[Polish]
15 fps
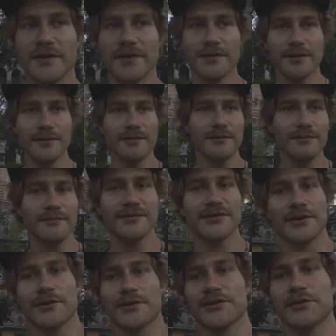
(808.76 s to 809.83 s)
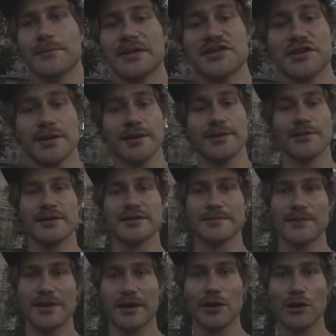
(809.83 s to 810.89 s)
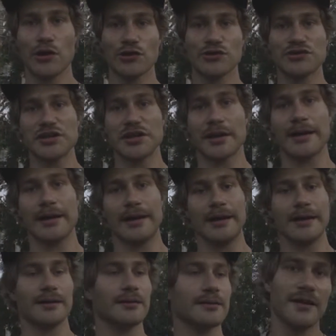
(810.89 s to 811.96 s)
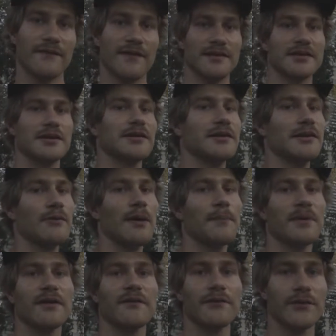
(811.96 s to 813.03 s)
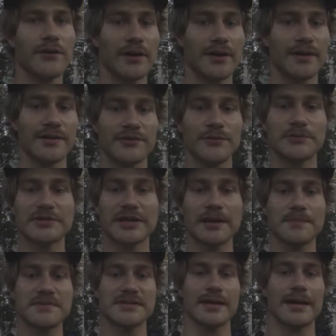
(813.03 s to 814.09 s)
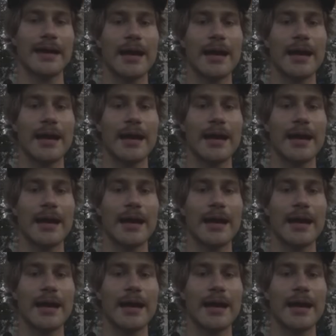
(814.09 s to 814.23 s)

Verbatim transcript: i co, do zobaczenia do następnego odcinka. Dawajcie łapkę w górę i subskrypcję.